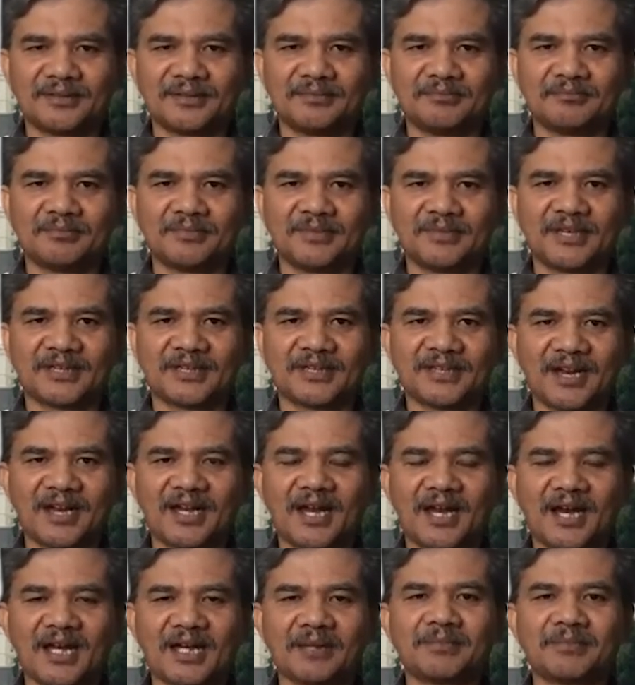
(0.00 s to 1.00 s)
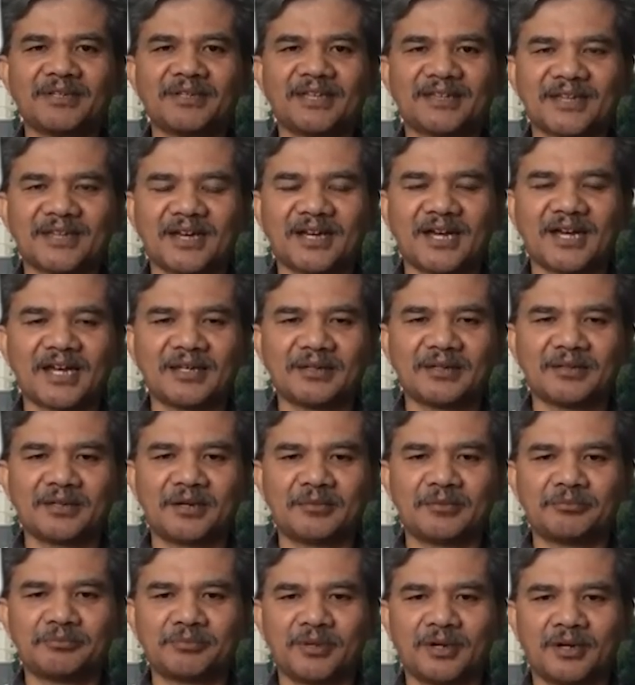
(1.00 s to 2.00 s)
menyatakan akan menyatakan
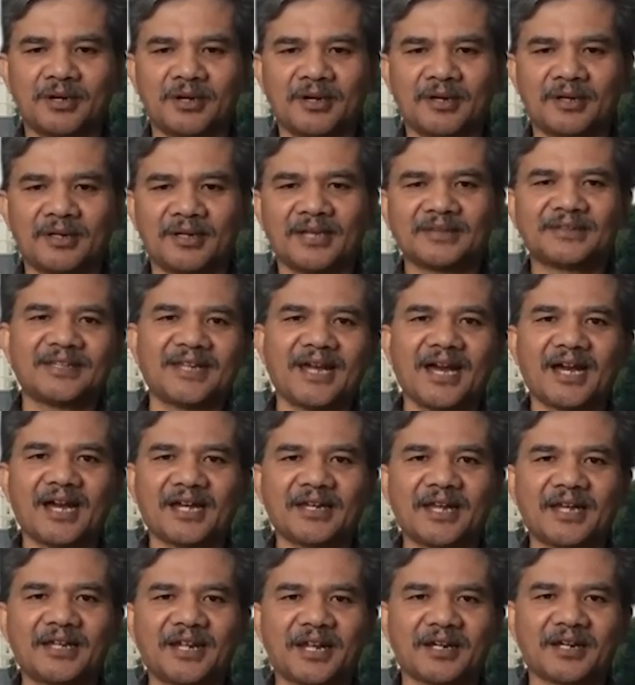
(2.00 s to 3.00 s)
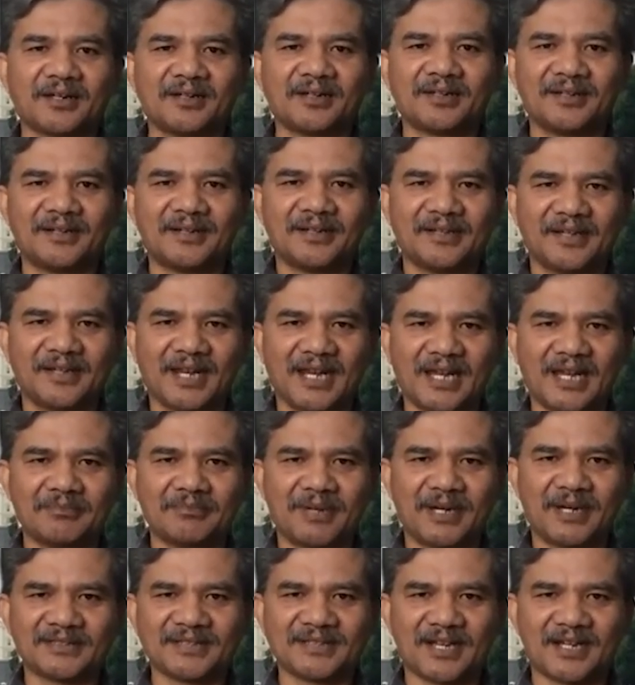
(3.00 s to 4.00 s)
uh, dia tidak akan hadir dalam
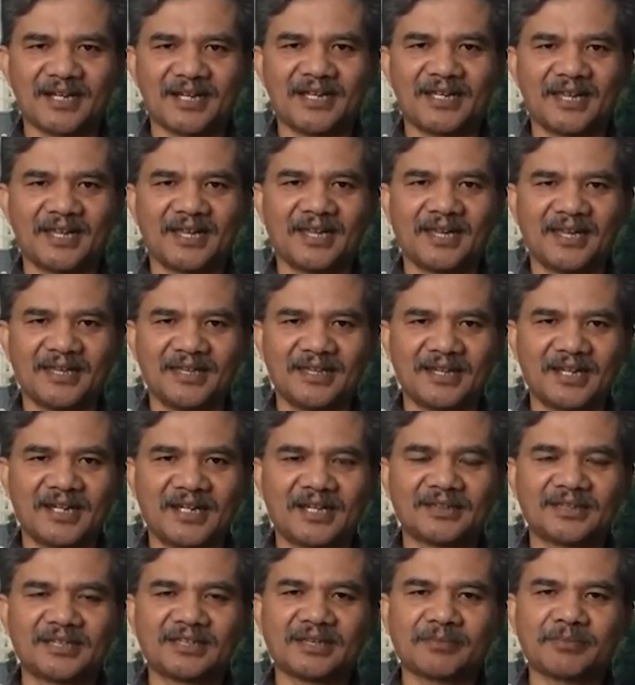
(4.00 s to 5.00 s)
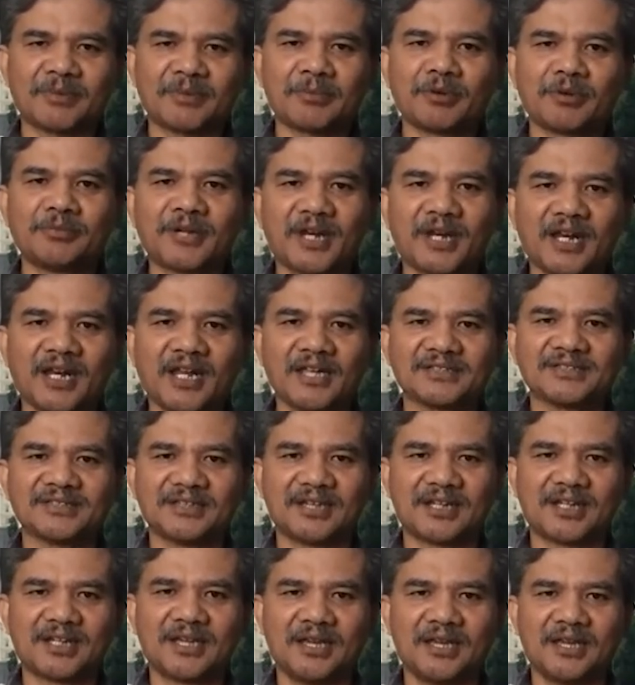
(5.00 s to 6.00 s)
acara ini. Jadi nanti tapi belum dirilis.
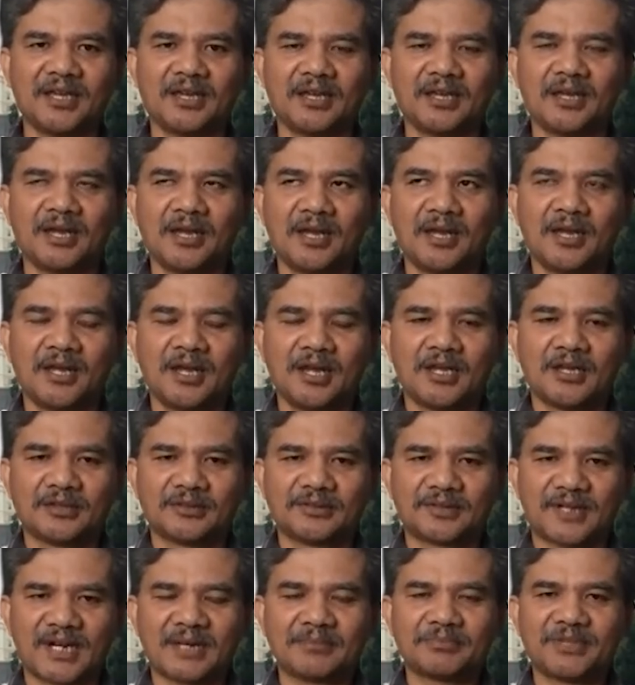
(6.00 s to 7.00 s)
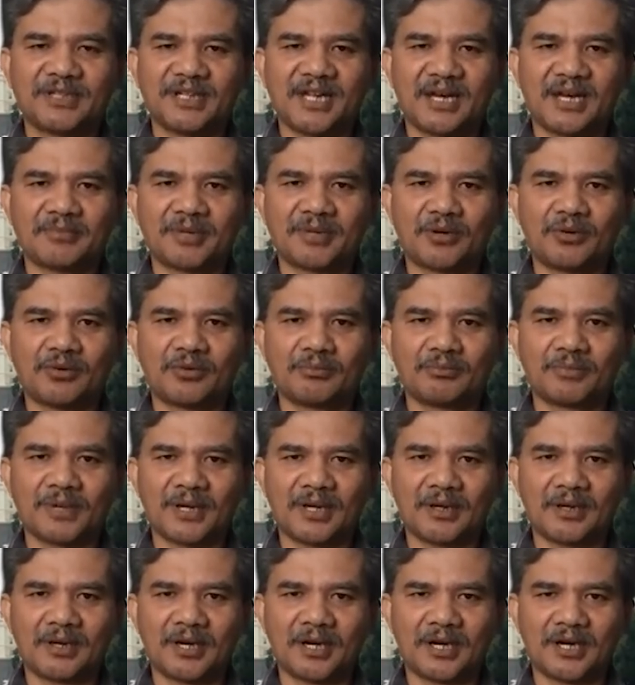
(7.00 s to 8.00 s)
Jadi Trump tidak mau
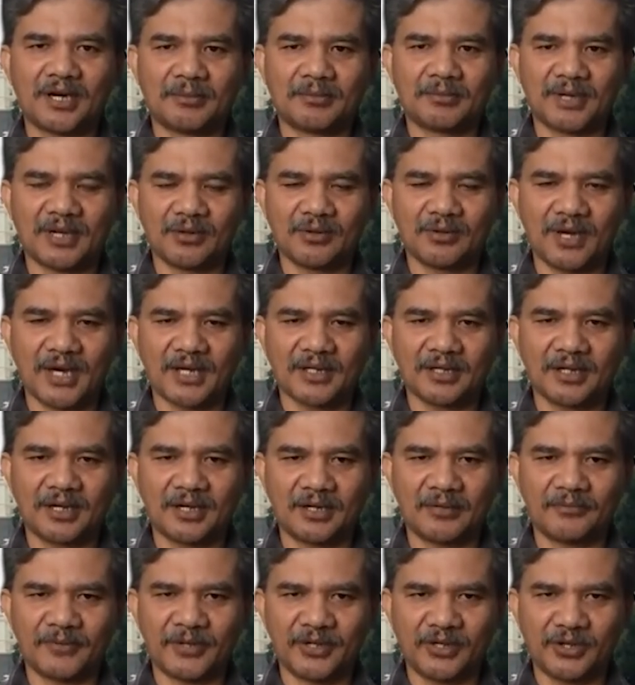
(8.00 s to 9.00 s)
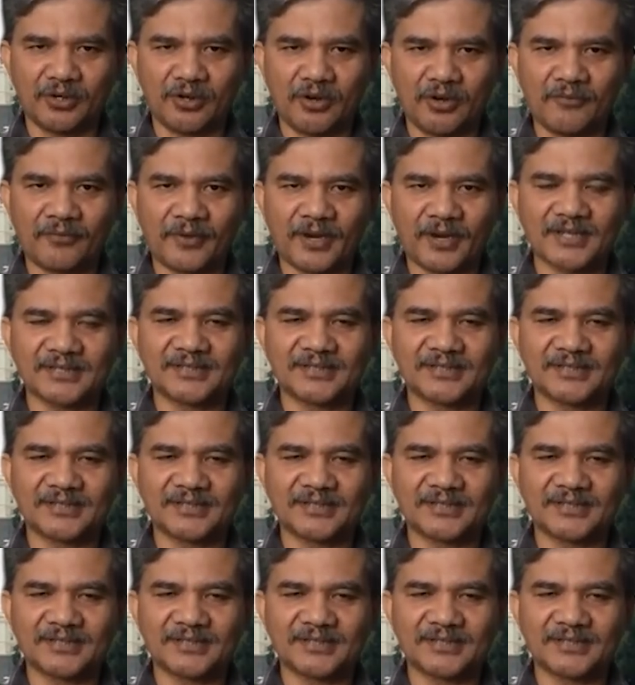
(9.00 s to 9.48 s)
melakukan video conference